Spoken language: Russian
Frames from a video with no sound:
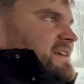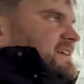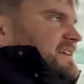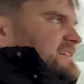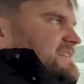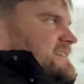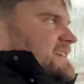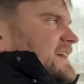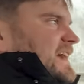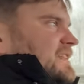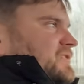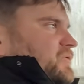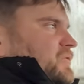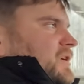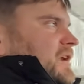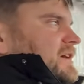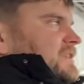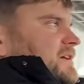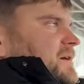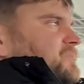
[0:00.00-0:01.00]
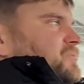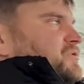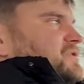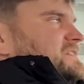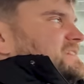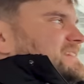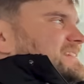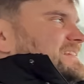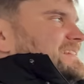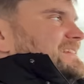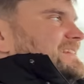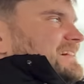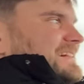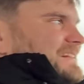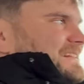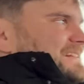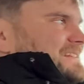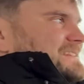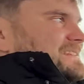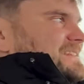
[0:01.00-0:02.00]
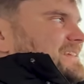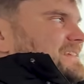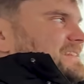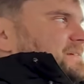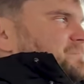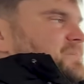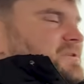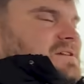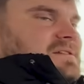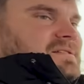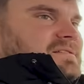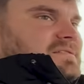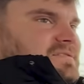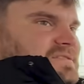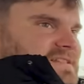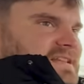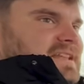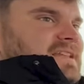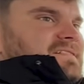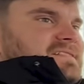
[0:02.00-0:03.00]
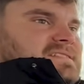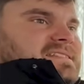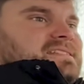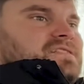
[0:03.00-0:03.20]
из-за которой она будет сильно рыться и становиться